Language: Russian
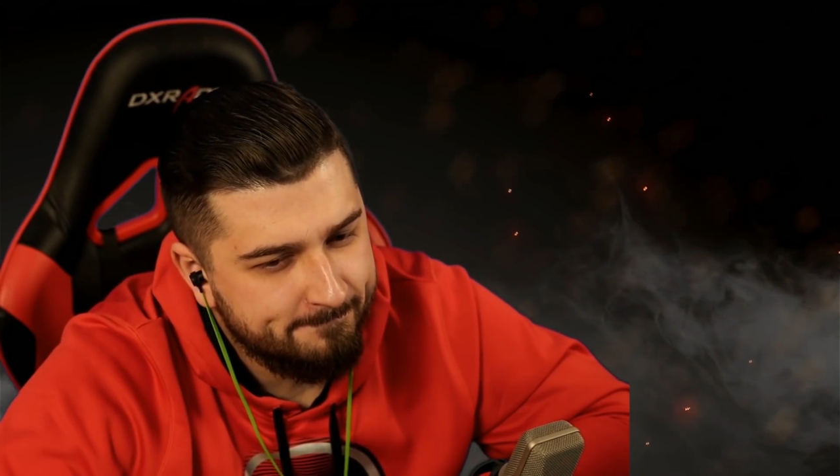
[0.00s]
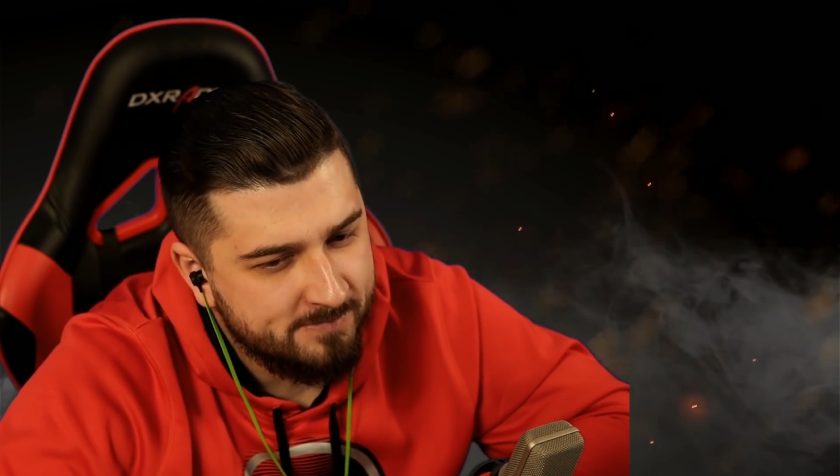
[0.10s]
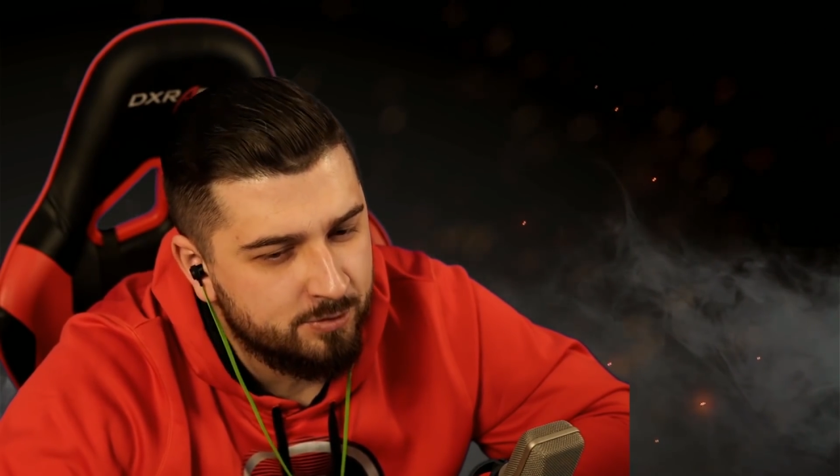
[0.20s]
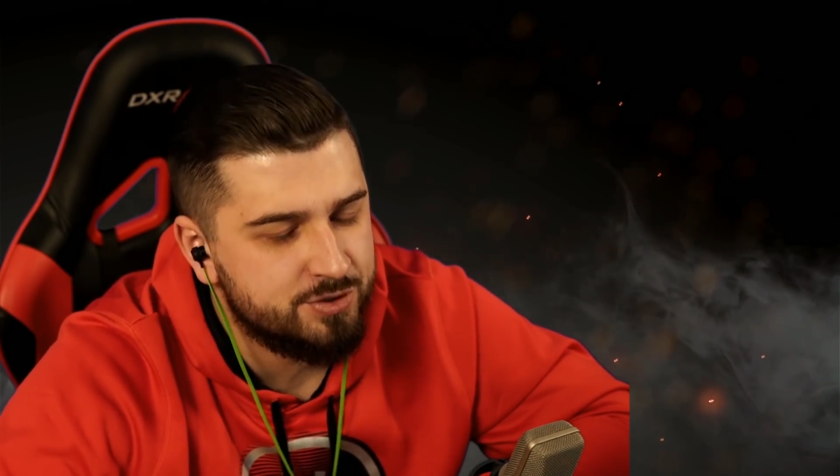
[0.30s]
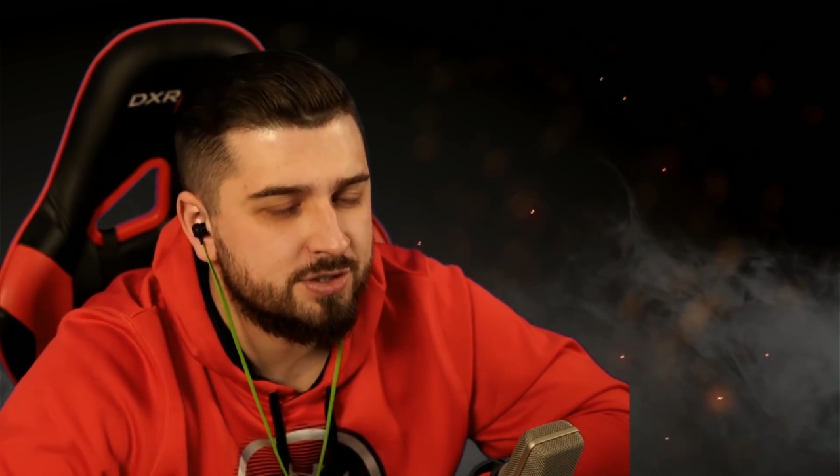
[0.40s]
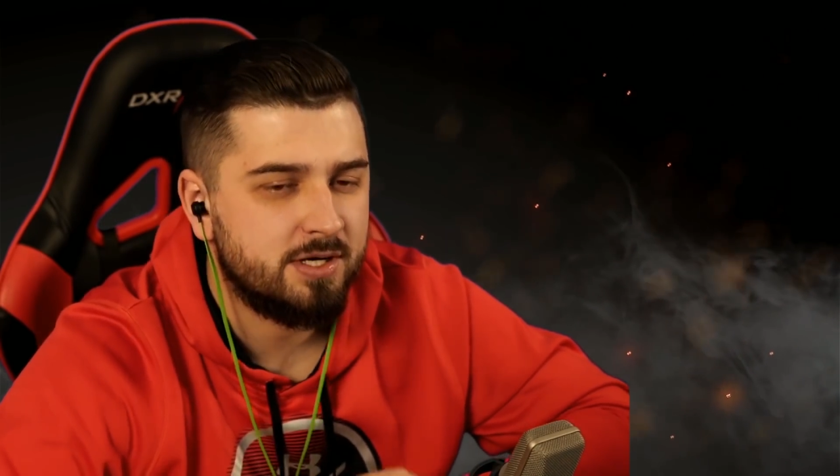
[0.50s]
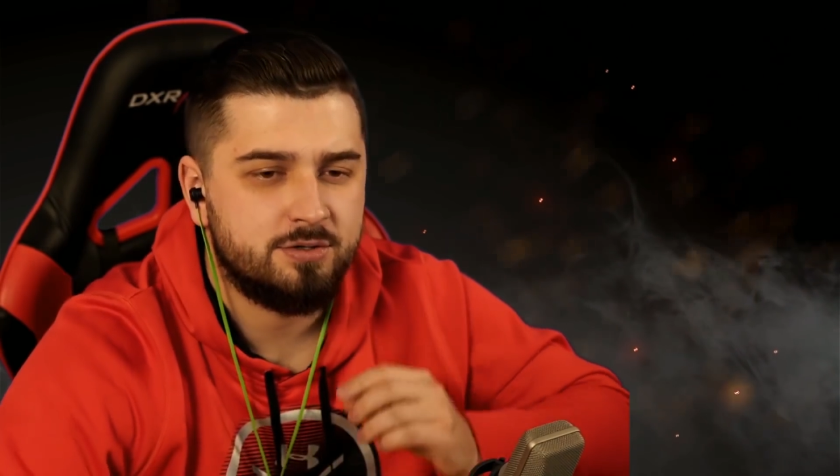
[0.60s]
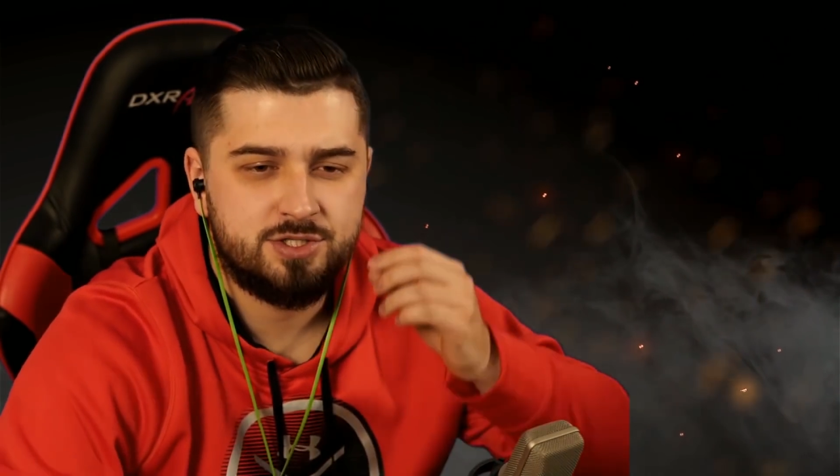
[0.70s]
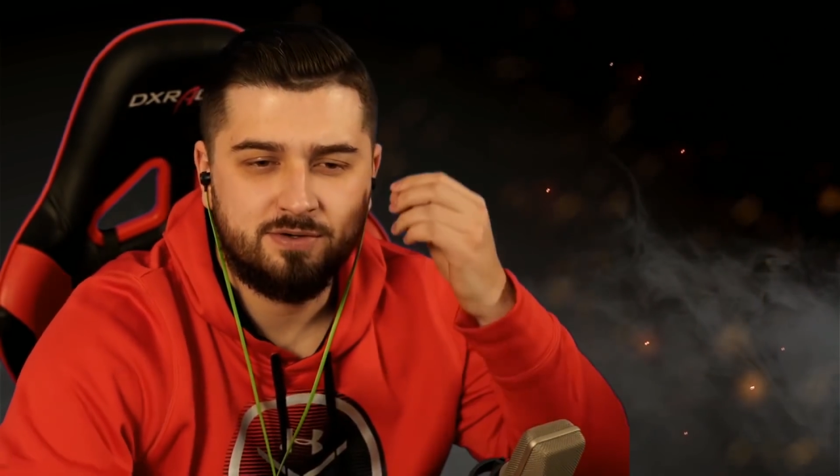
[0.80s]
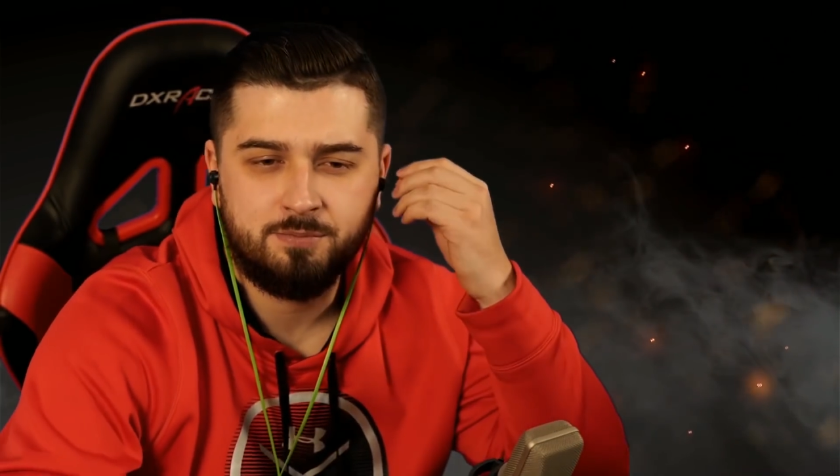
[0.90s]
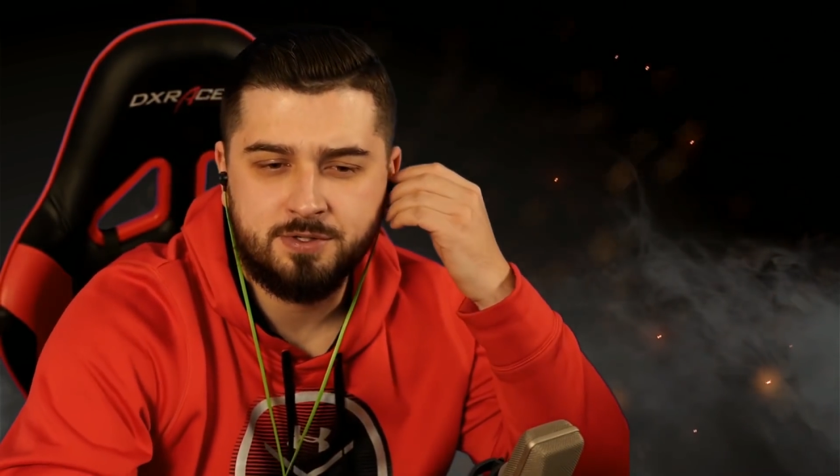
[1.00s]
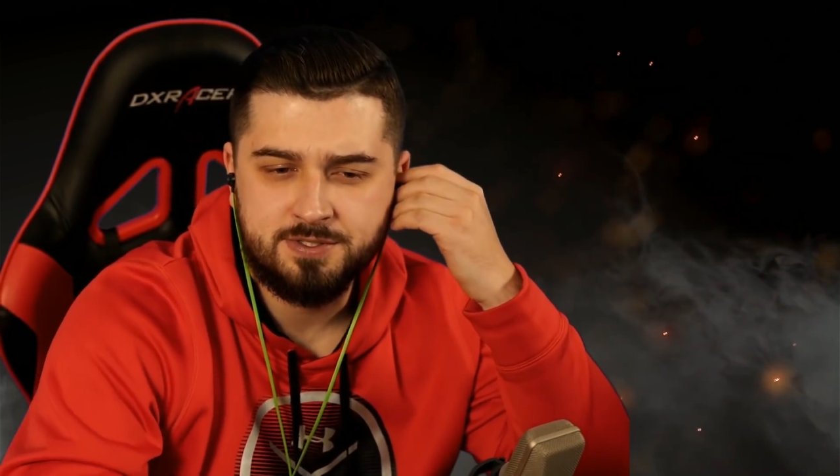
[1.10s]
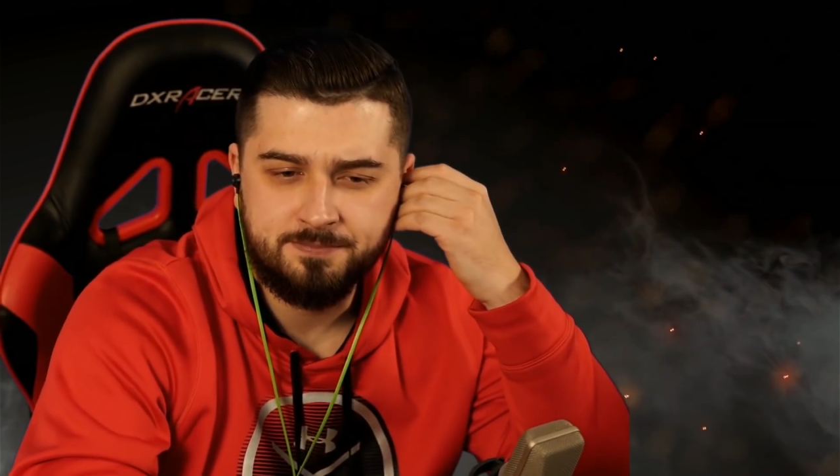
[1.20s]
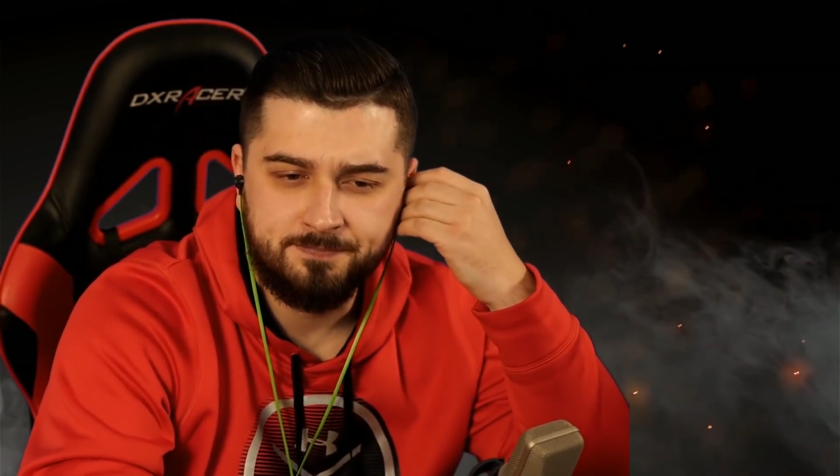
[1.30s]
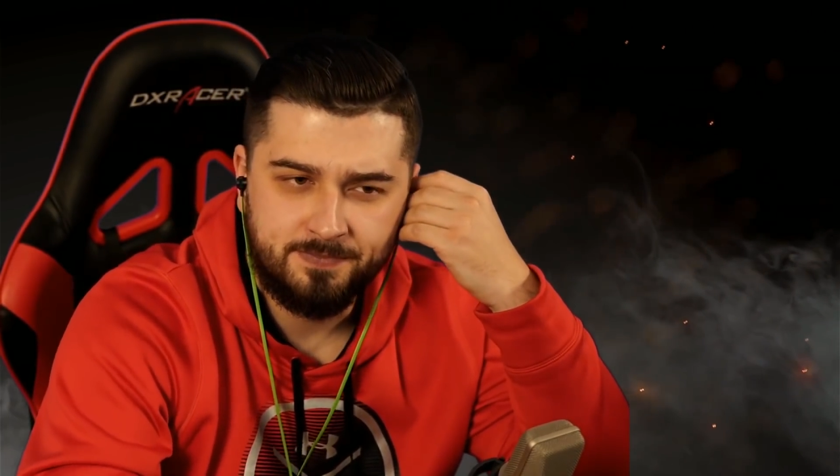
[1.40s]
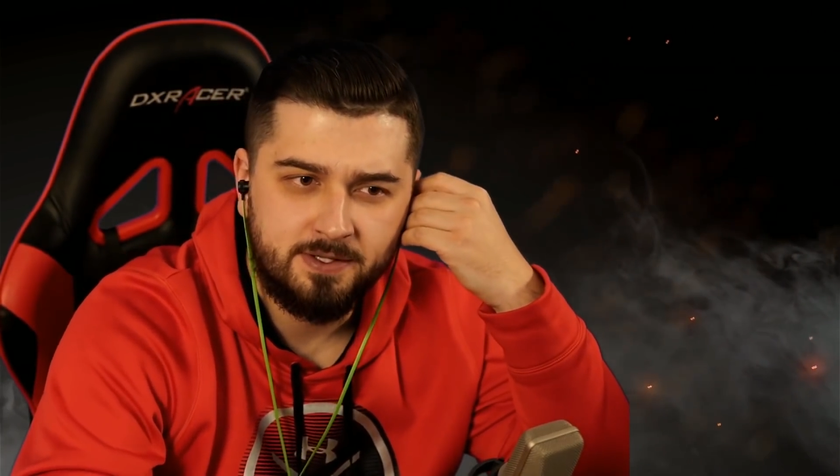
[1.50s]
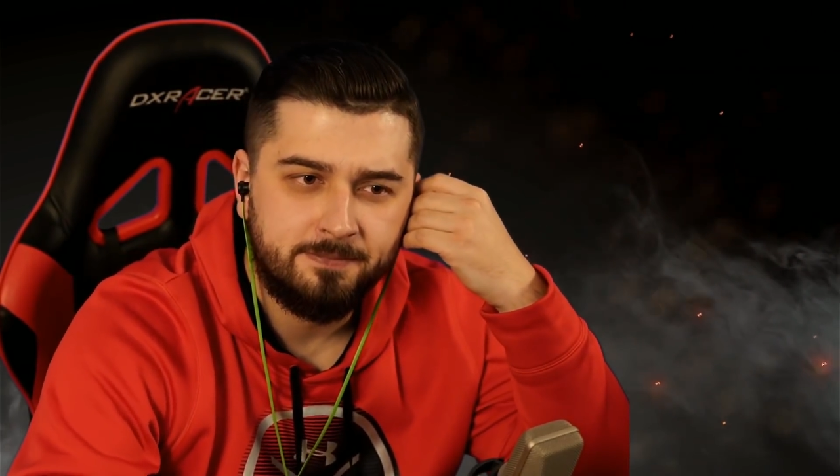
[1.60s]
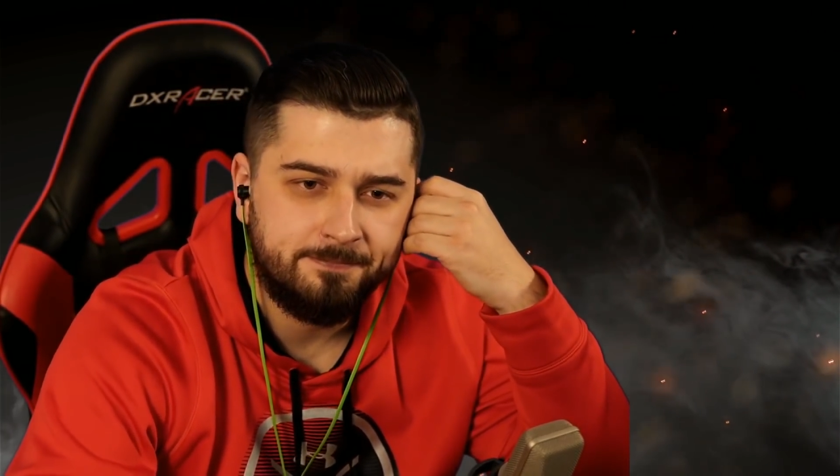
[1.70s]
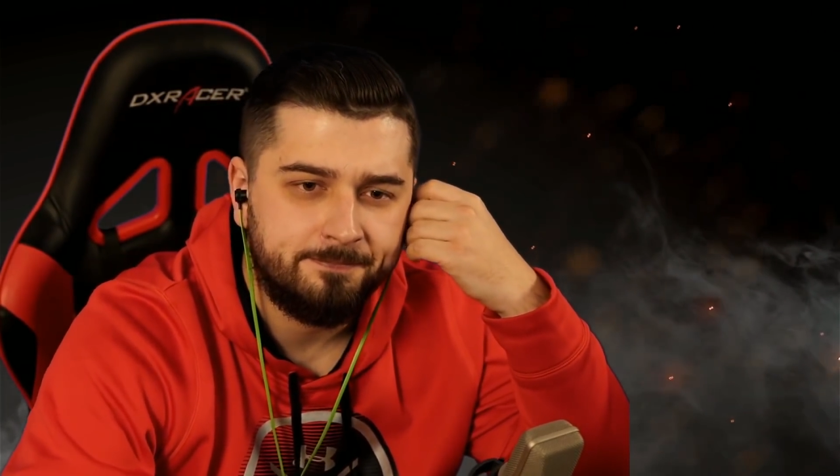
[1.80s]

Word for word: Очень да, и очень сильно. Да.